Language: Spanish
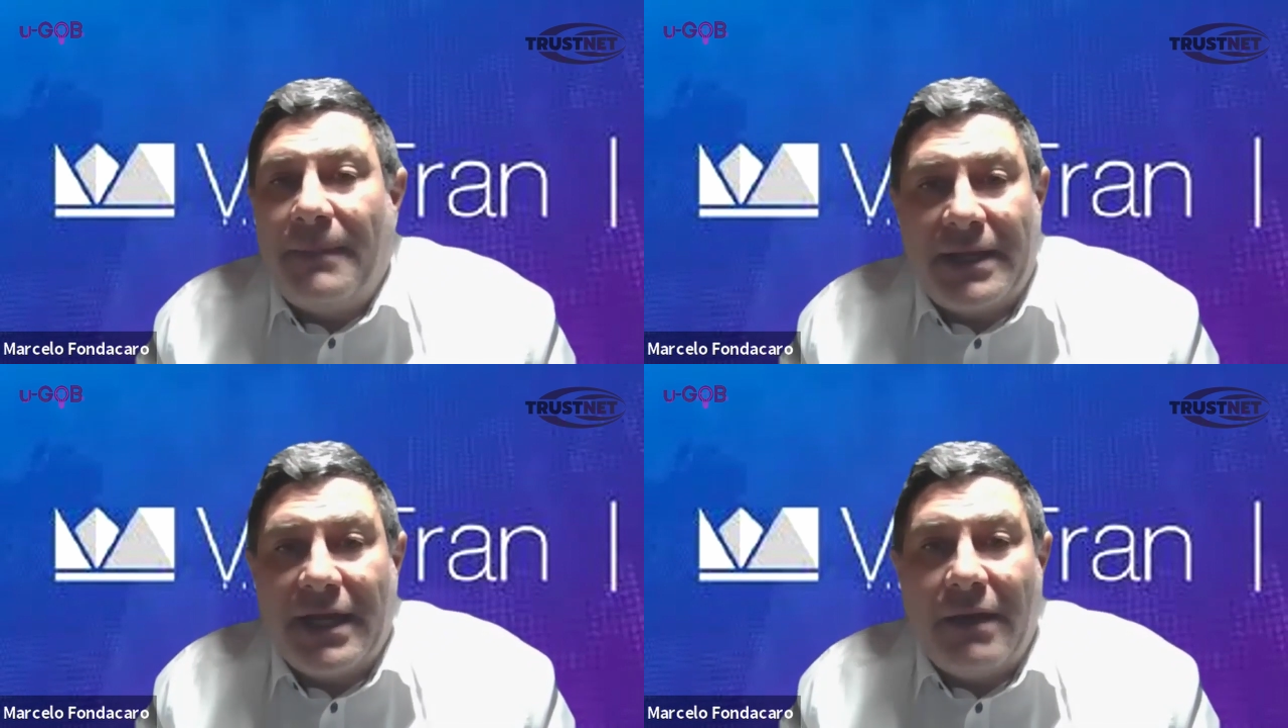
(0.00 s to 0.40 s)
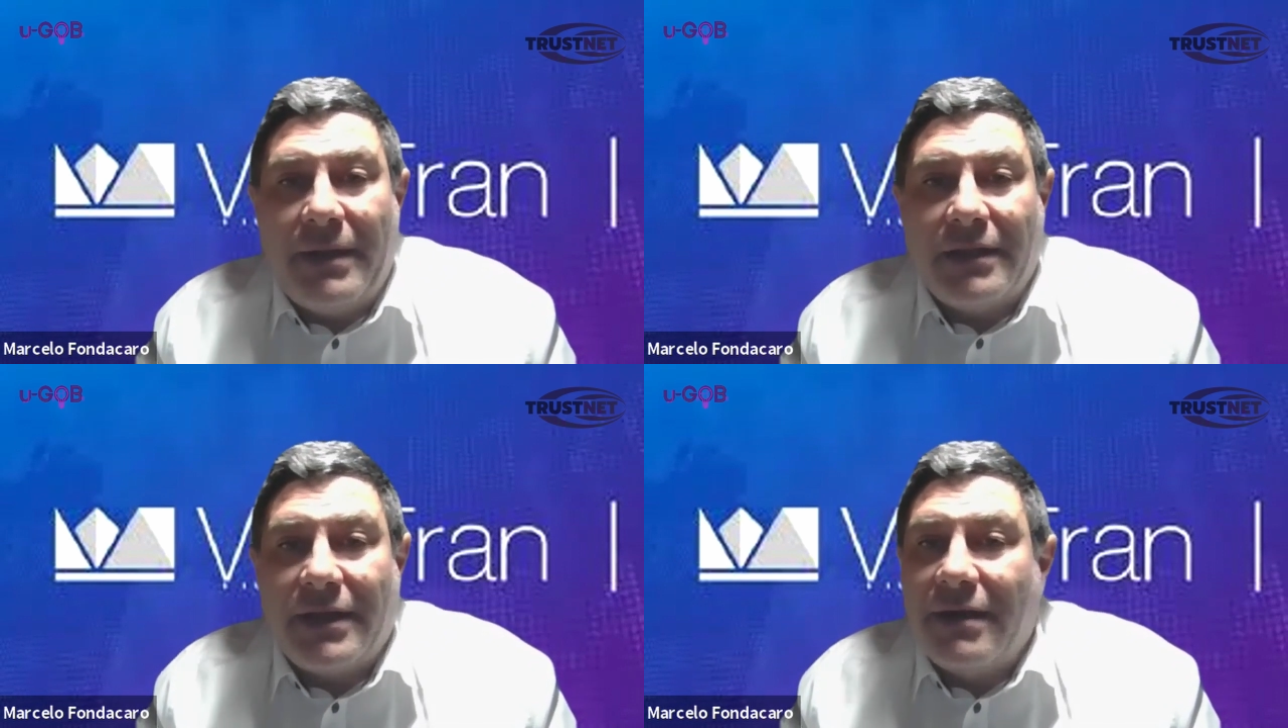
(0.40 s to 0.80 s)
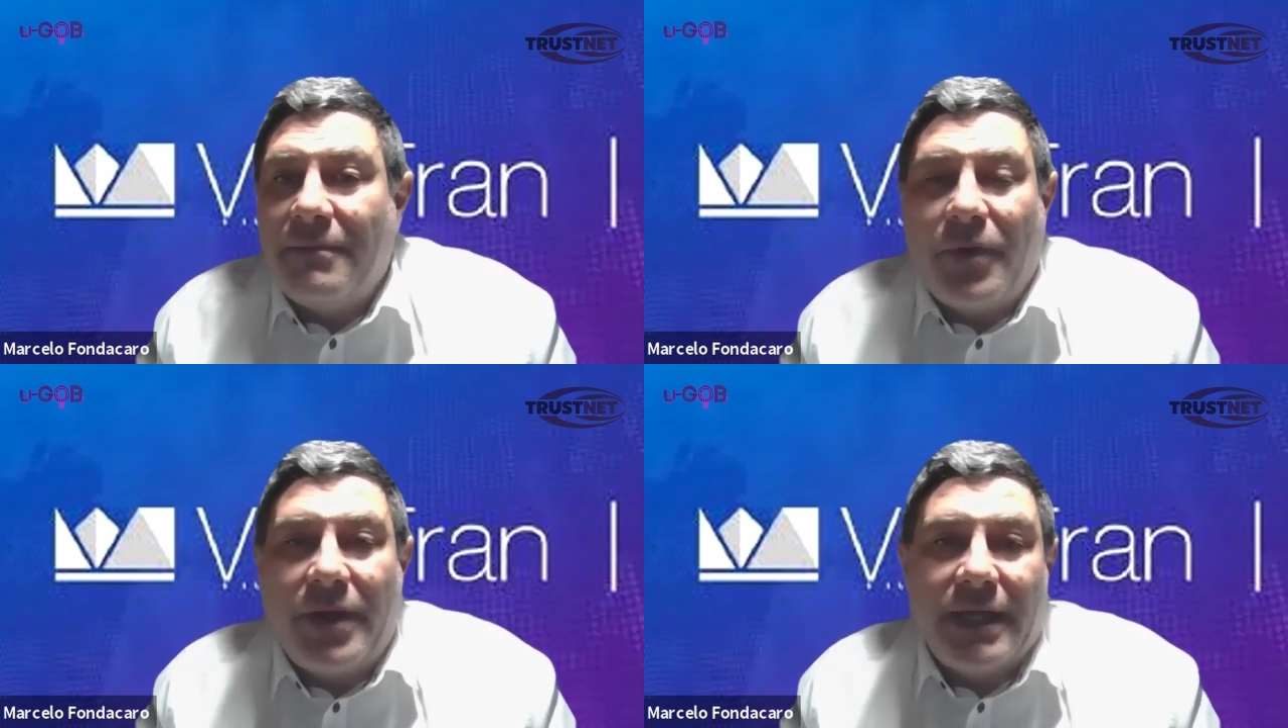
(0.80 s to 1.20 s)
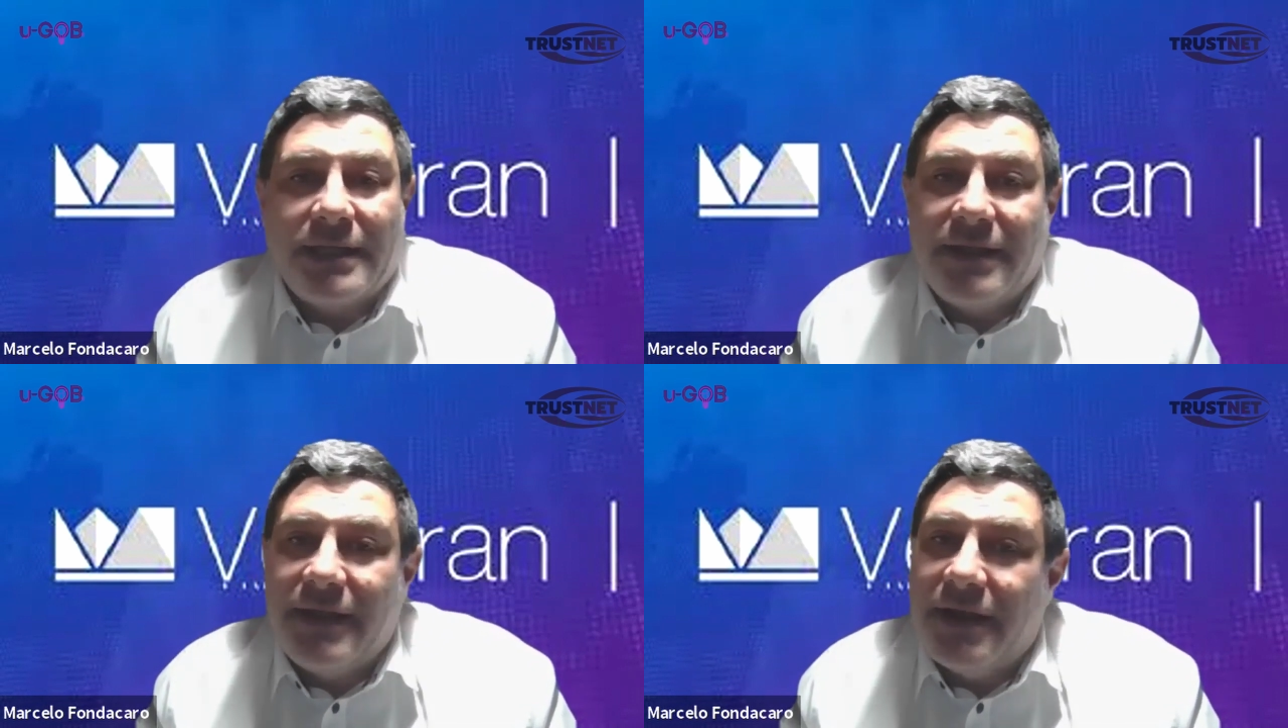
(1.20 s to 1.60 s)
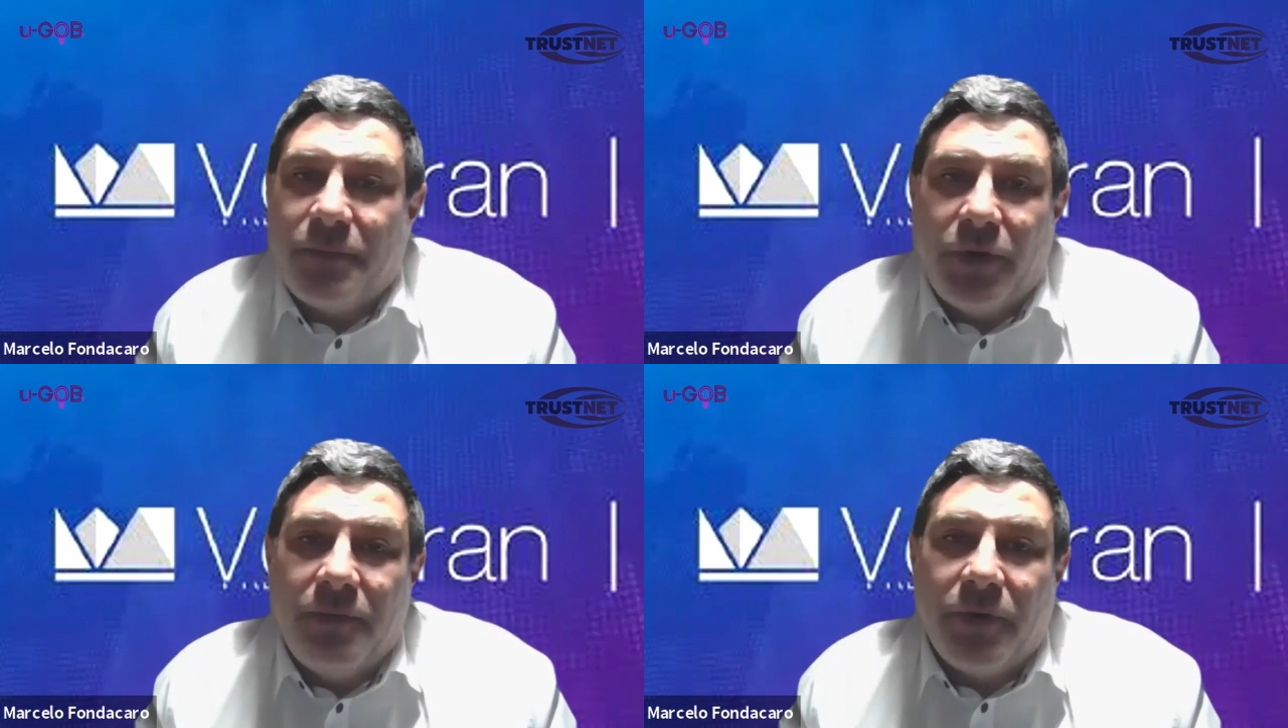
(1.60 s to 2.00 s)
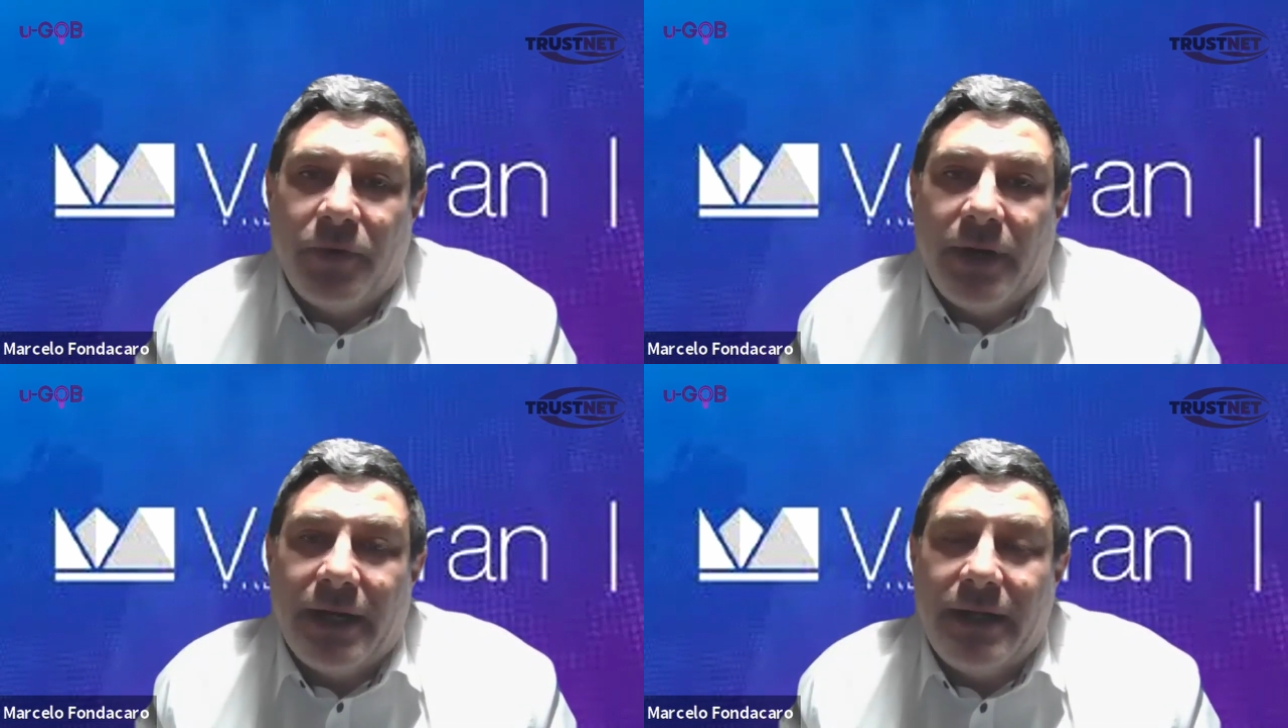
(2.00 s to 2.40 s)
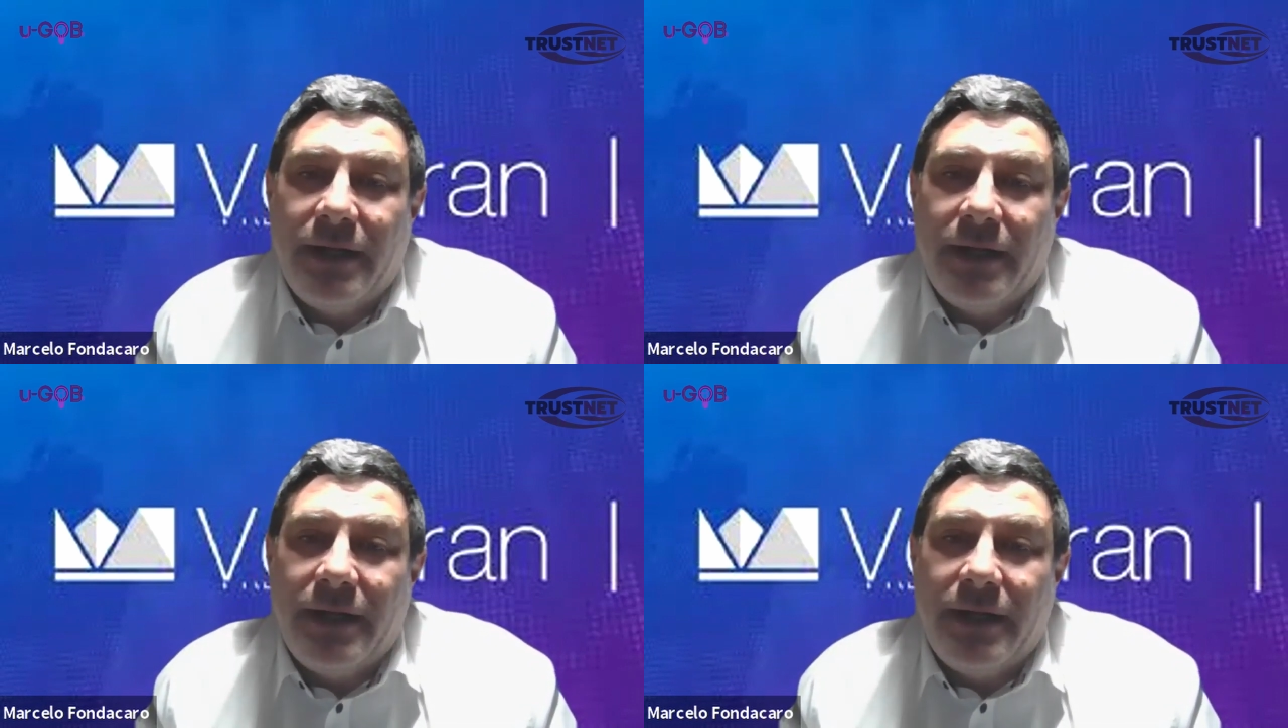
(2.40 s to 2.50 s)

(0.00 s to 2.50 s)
página de Veritran, pueden acceder, pueden probar